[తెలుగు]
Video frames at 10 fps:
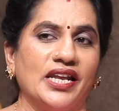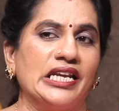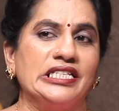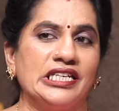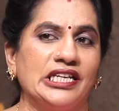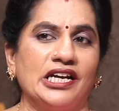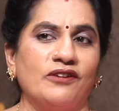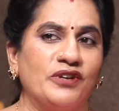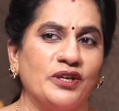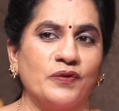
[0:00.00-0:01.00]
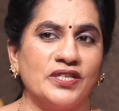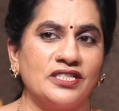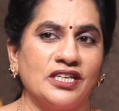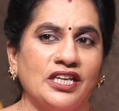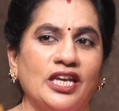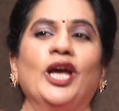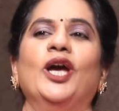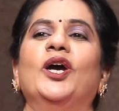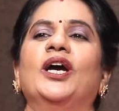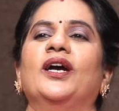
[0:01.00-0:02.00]
ఎనర్జీని ఆ ఫ్రీక్వెన్సీని
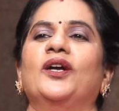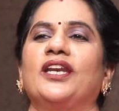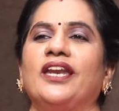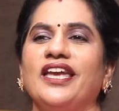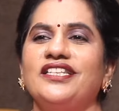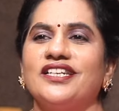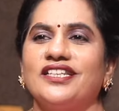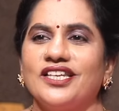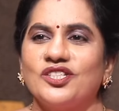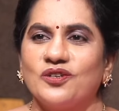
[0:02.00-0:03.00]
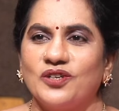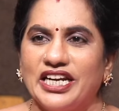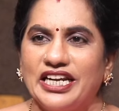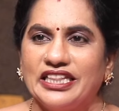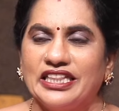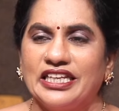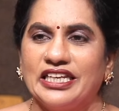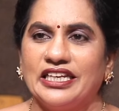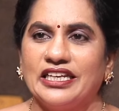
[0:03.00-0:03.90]
నేచర్ తీసుకొని వెళ్ళింది